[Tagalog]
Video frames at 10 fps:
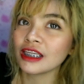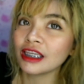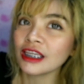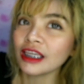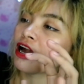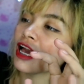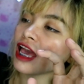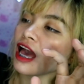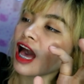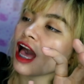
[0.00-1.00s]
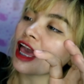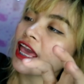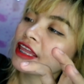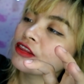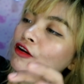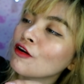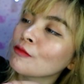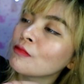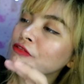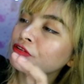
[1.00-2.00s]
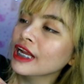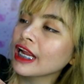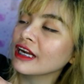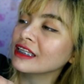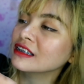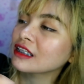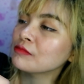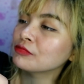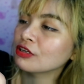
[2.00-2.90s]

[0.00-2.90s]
E and the Hoba for Hair and Scalp